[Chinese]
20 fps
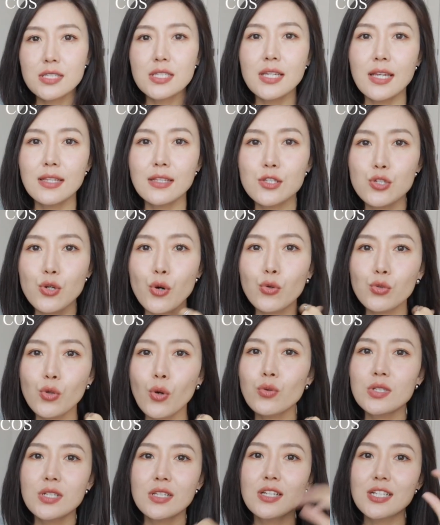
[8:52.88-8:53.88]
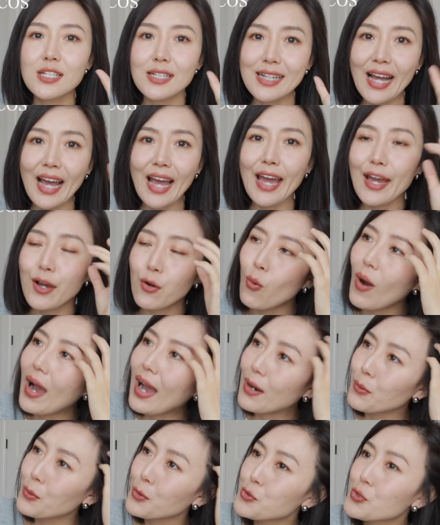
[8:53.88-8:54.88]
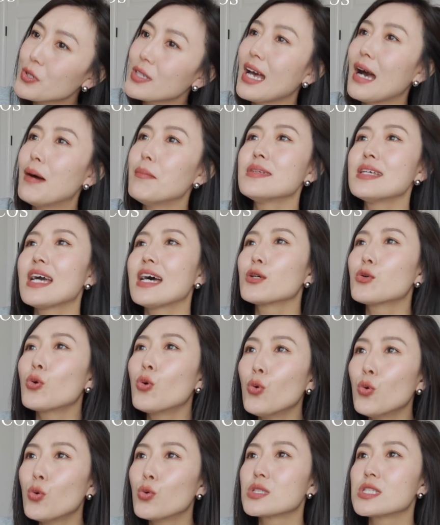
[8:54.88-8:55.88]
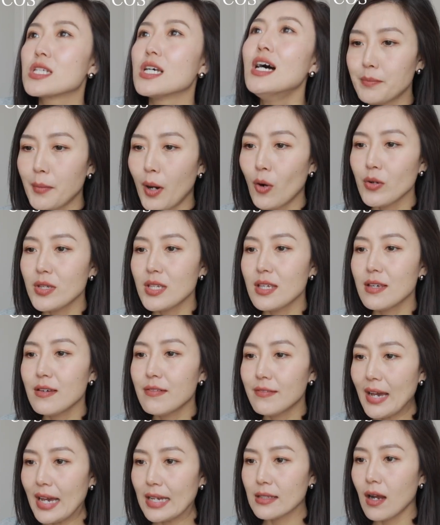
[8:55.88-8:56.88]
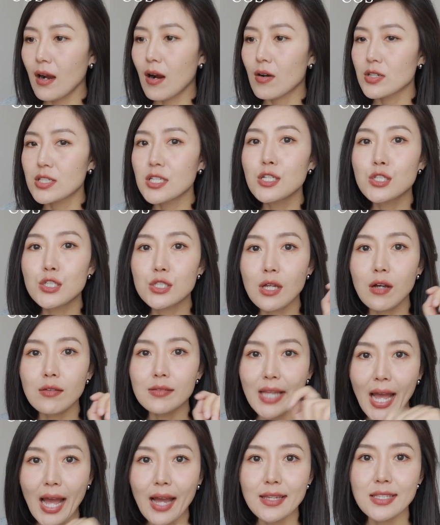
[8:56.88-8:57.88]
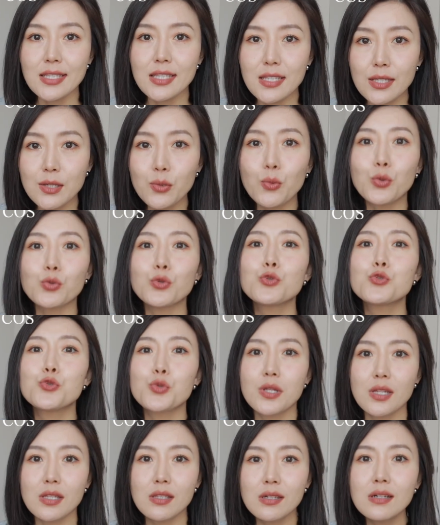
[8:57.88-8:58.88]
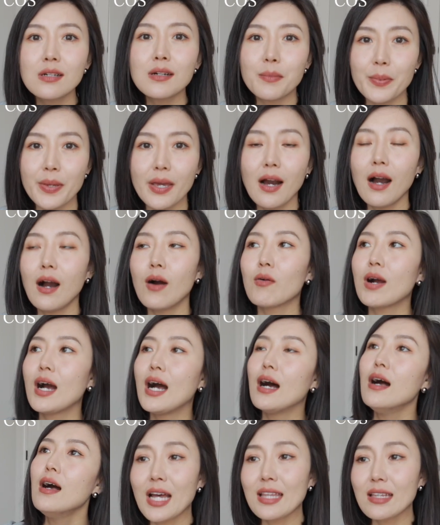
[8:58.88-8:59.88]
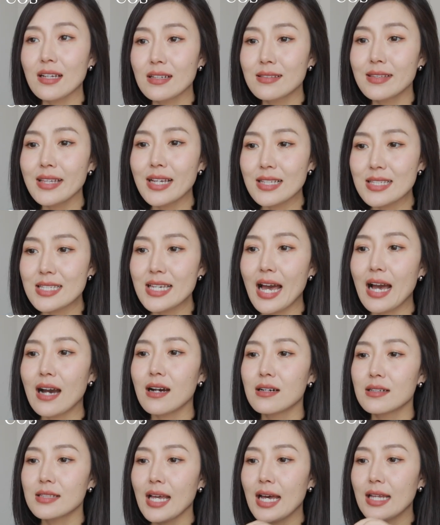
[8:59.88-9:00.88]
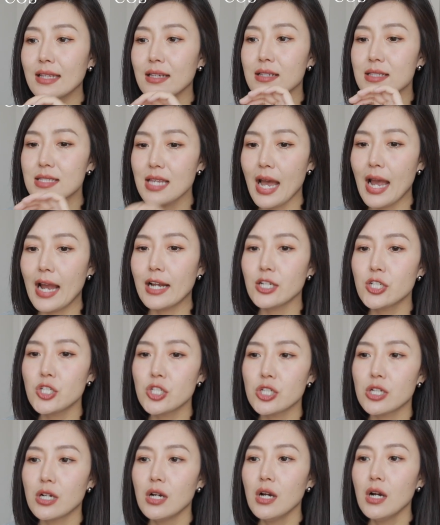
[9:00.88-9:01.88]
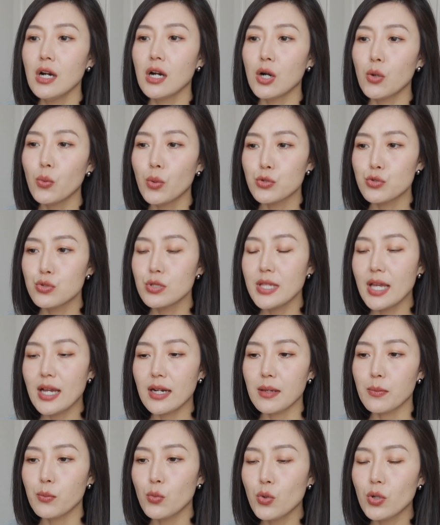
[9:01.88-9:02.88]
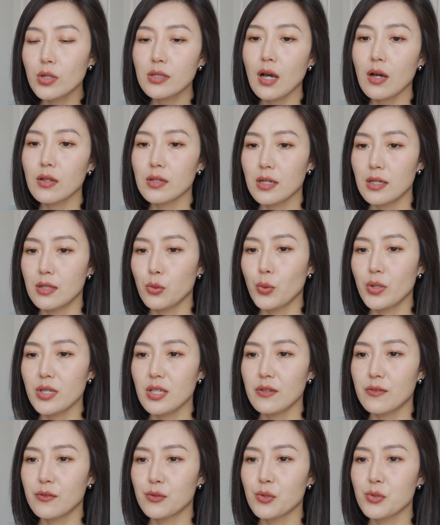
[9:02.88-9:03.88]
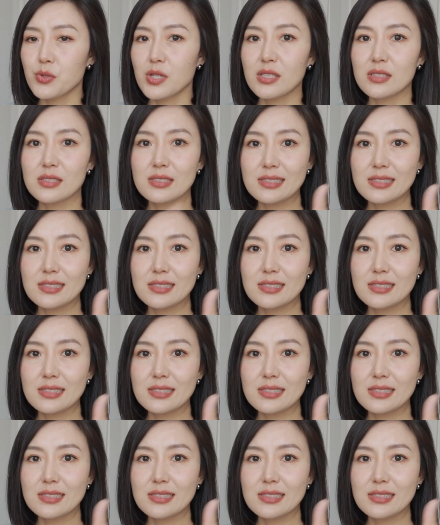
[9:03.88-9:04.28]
今年的秋冬真的是开挂，了，我觉得他们家的裤子、毛衣、外套，甚至到大衣，我都觉得特别好看。它那个定价和它那个材质，和我去店里摸到的很多衣服，都觉得。